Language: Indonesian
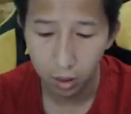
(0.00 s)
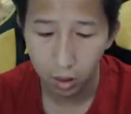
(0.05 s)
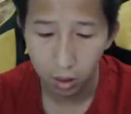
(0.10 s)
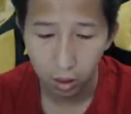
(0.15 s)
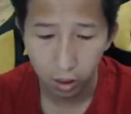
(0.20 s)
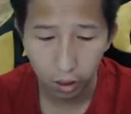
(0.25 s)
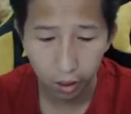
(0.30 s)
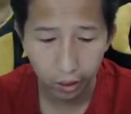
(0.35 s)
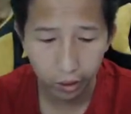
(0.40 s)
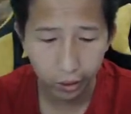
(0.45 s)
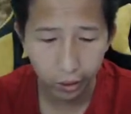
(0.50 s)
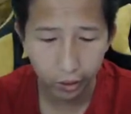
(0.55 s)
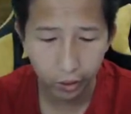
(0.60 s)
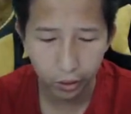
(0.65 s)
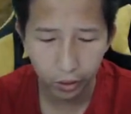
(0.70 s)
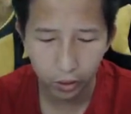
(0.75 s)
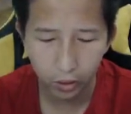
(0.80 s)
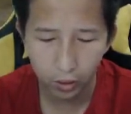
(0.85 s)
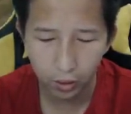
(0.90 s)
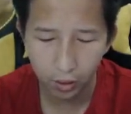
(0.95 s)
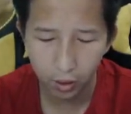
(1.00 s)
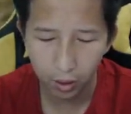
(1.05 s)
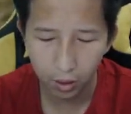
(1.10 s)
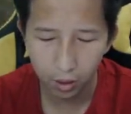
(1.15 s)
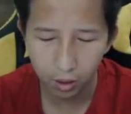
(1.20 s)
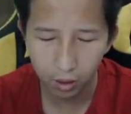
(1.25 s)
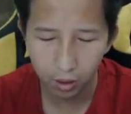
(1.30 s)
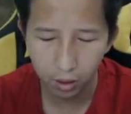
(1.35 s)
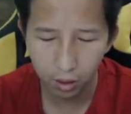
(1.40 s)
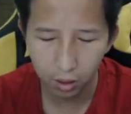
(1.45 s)
Lari,
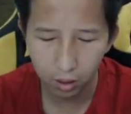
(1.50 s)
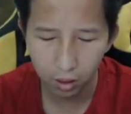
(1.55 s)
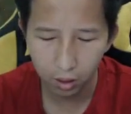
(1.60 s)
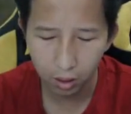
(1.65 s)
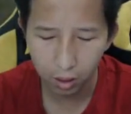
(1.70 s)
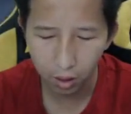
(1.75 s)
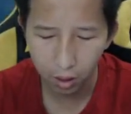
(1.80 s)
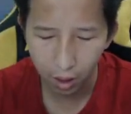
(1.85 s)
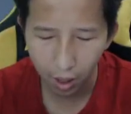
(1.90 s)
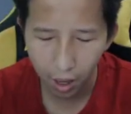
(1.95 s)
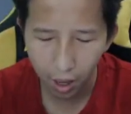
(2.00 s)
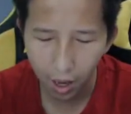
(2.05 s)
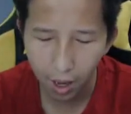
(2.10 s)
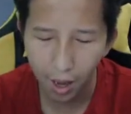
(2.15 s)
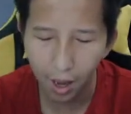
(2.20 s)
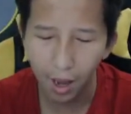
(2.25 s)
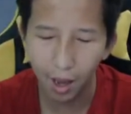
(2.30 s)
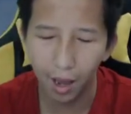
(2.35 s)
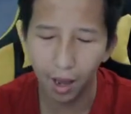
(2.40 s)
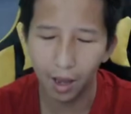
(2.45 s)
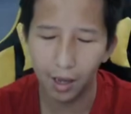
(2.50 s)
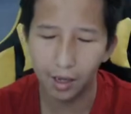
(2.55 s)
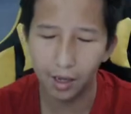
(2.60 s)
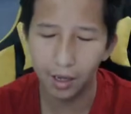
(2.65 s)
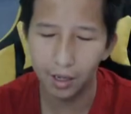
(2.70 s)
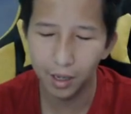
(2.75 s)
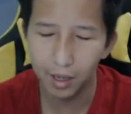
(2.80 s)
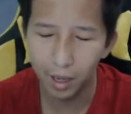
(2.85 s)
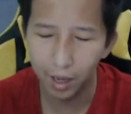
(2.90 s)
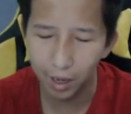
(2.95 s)
lari. Nah,
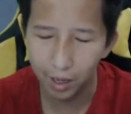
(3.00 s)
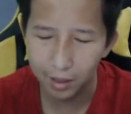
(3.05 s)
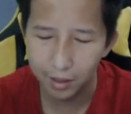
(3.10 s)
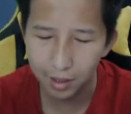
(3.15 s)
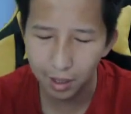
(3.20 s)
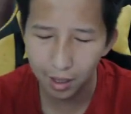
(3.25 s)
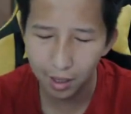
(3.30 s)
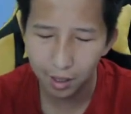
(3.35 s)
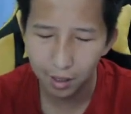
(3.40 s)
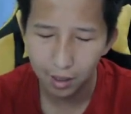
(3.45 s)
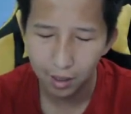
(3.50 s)
ini dia ya guys ya.